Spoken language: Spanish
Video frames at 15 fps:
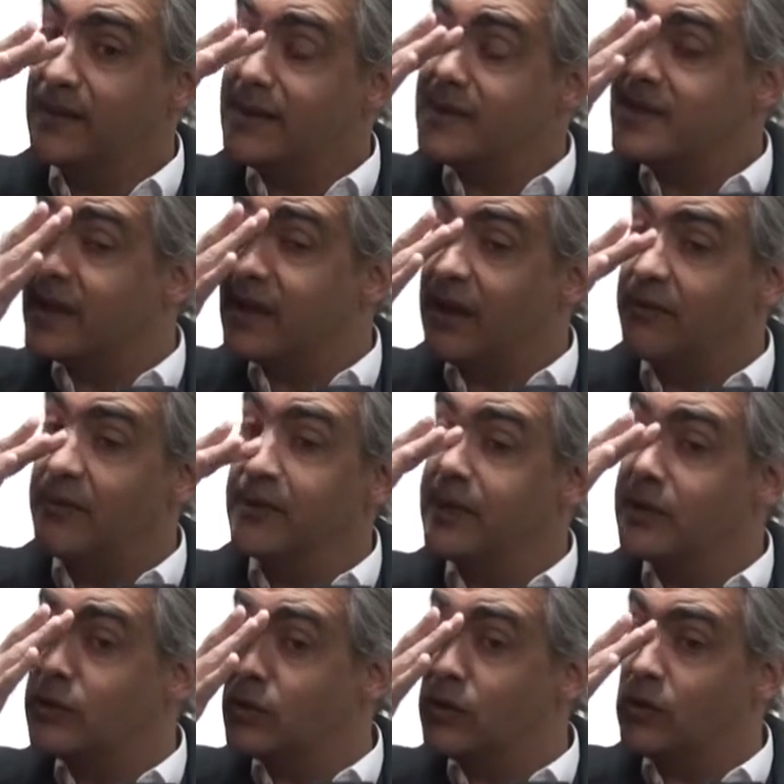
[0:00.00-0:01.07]
se le
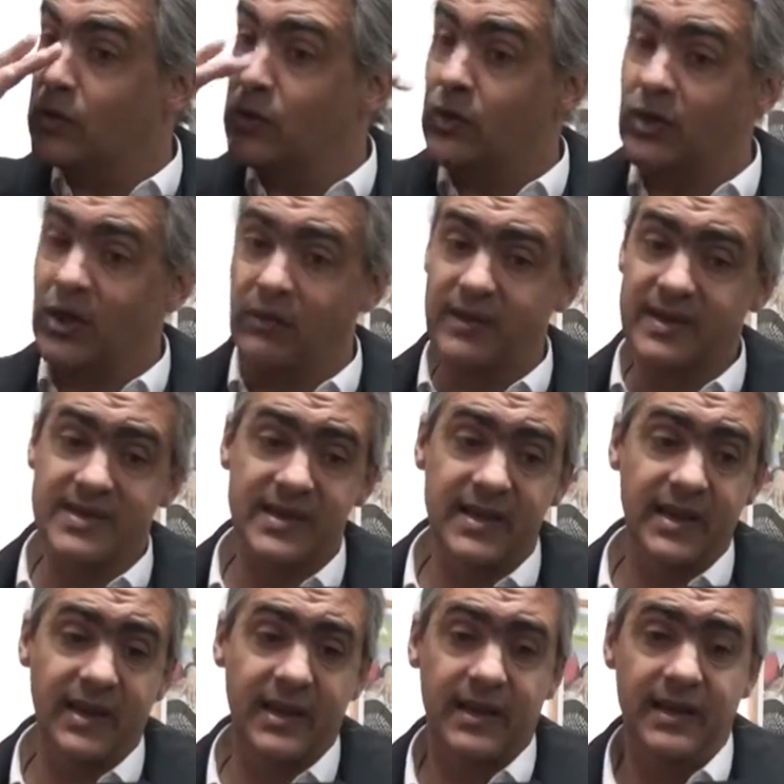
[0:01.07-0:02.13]
habilitó lo que va a
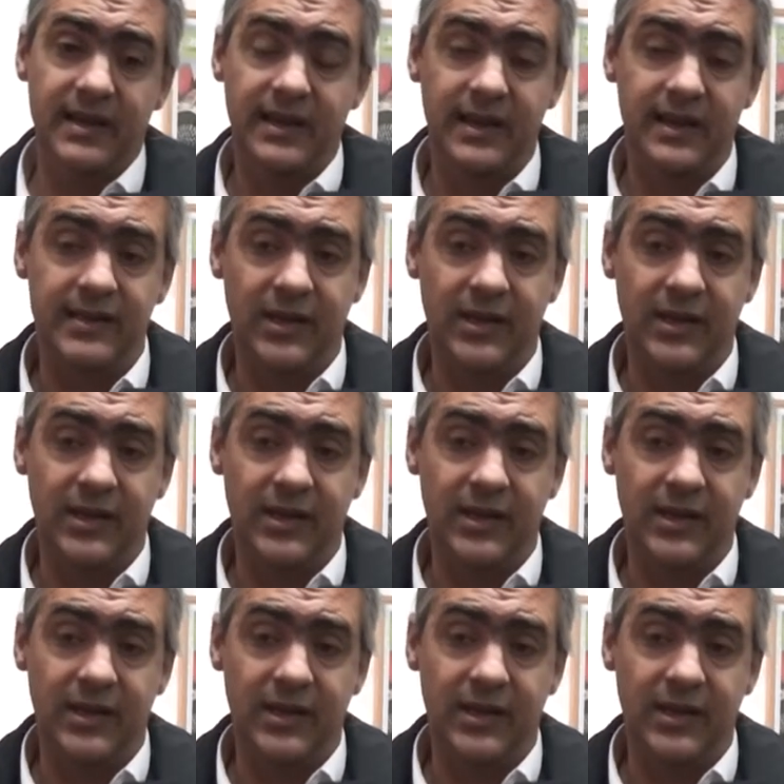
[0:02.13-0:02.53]
ser el,